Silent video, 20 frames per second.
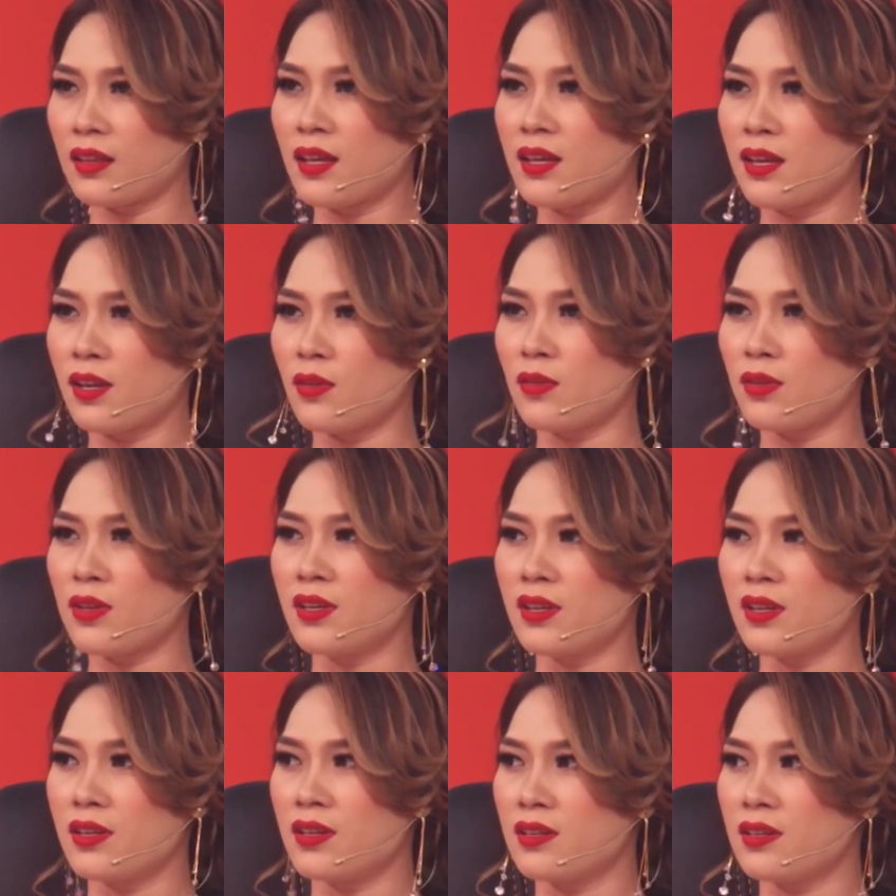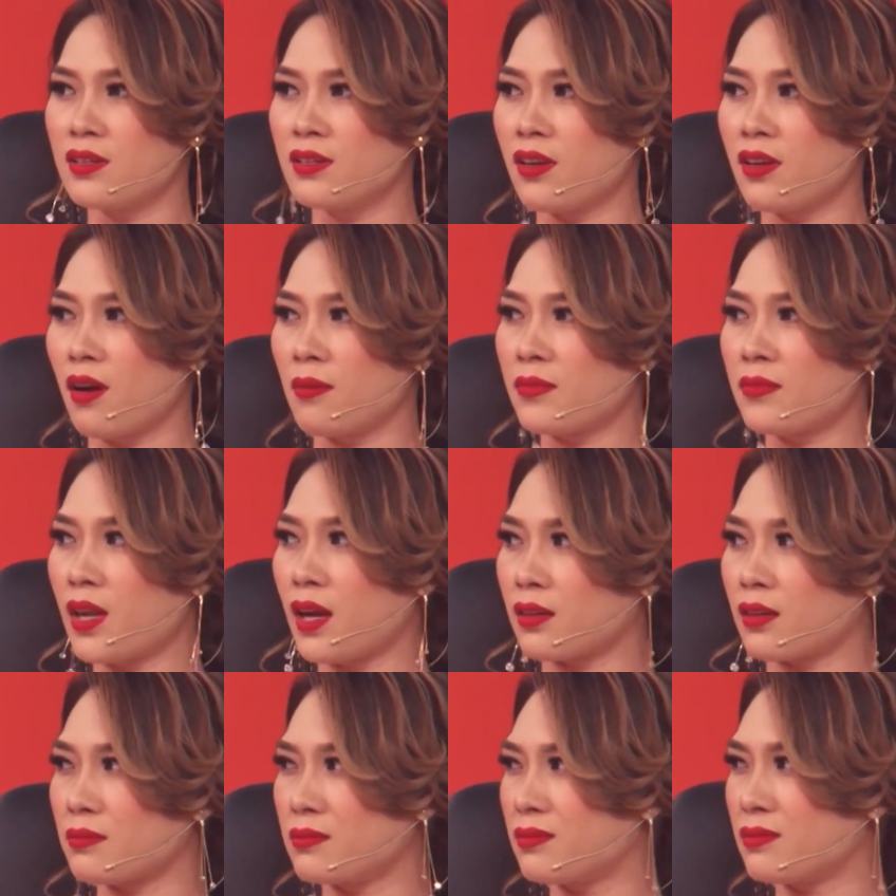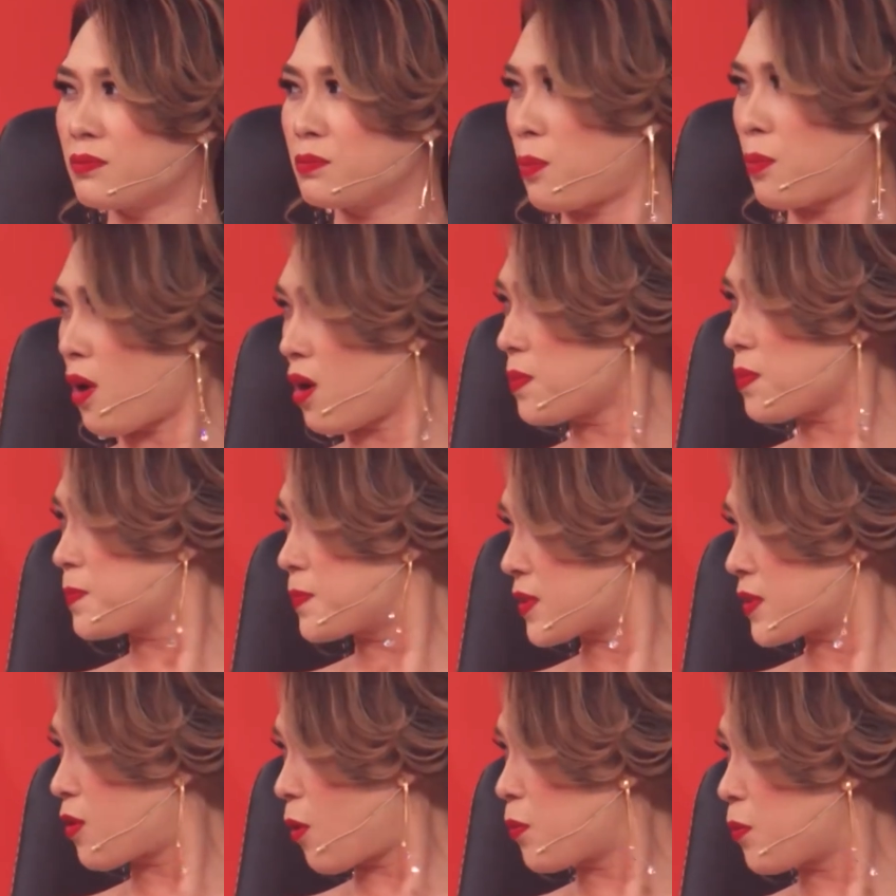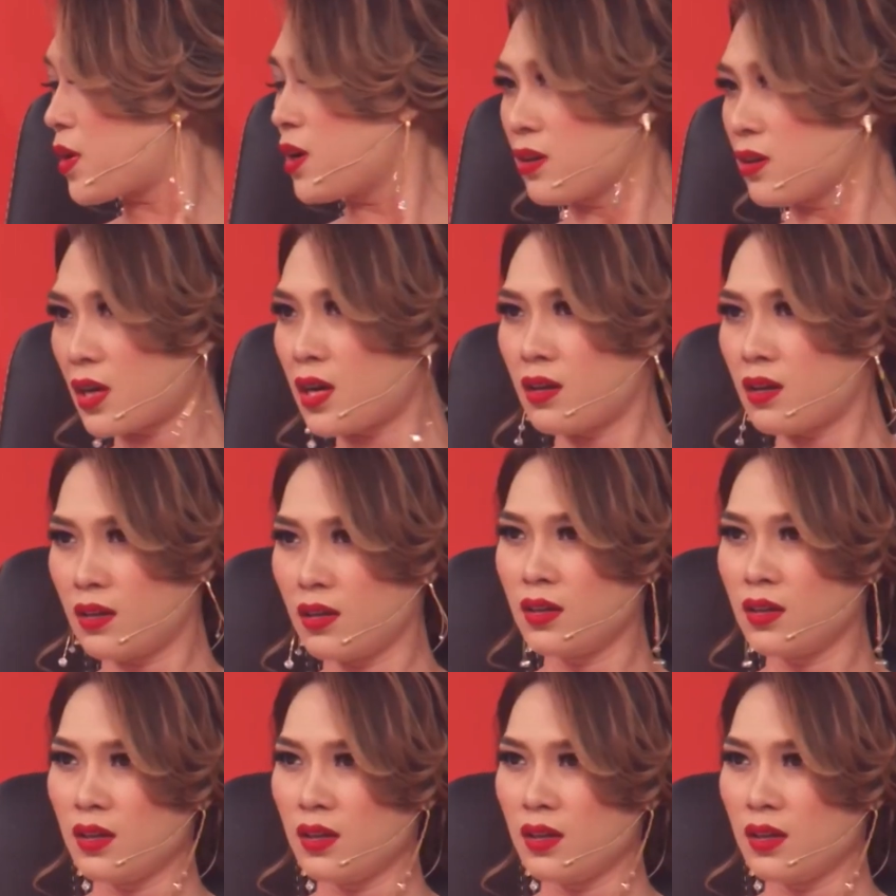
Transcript: thấy kiểu như như nhóm nhạc pop cũng được á